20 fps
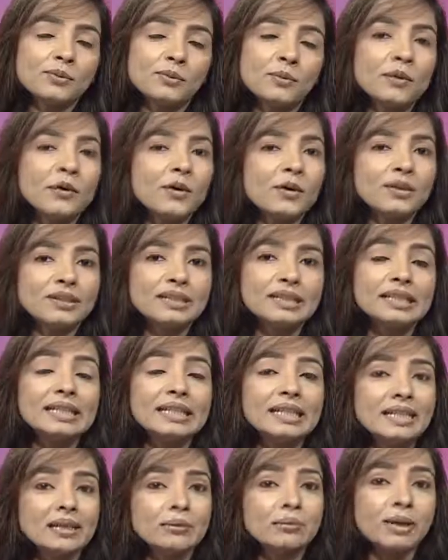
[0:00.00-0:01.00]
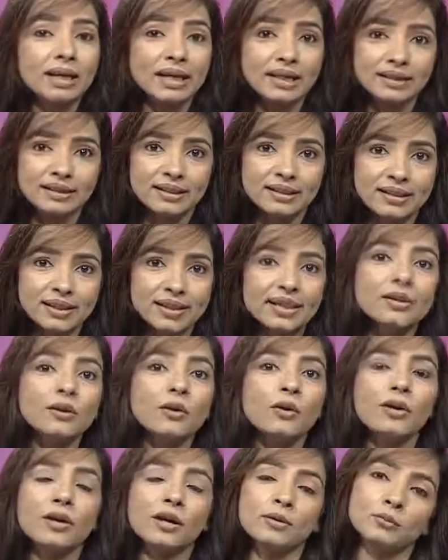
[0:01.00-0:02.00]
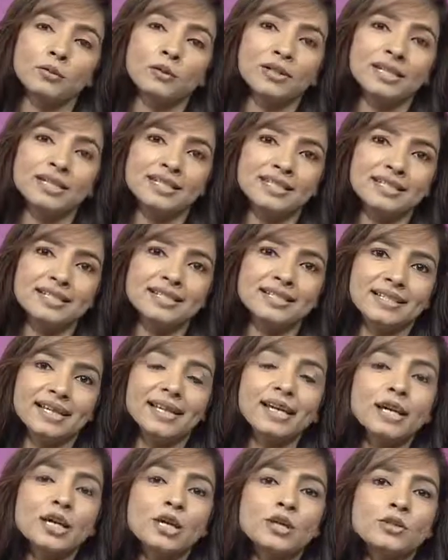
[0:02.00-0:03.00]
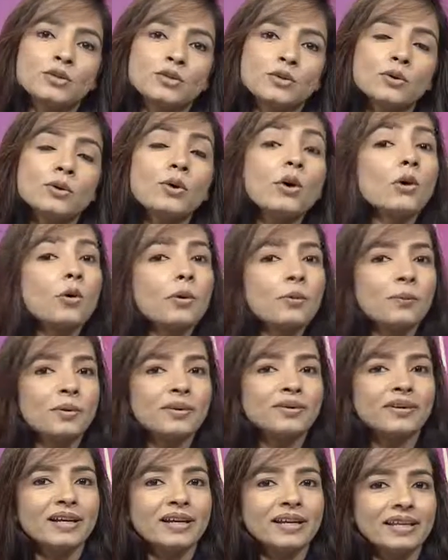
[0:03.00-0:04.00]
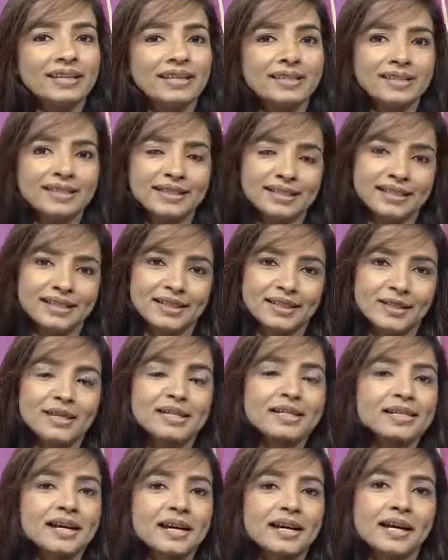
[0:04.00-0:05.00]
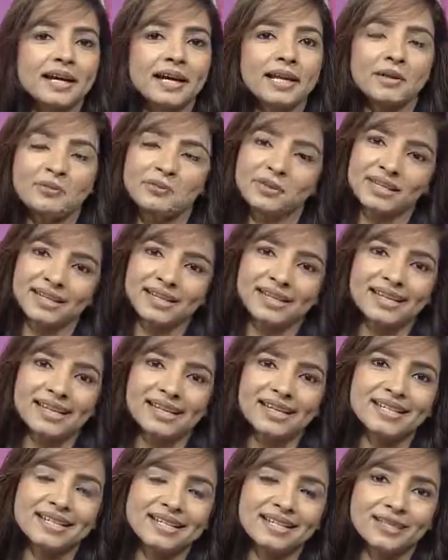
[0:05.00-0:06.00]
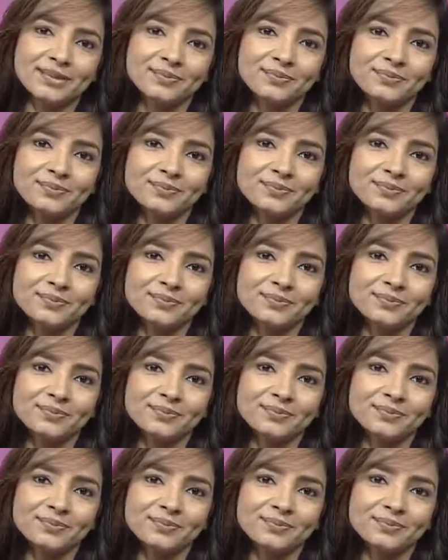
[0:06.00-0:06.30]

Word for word: तो बहुत ही बेहतरीन और अमूल्य चीज़ है जो ऊपर वाले की देन है इसका ख्याल हमें रखना ही चाहिए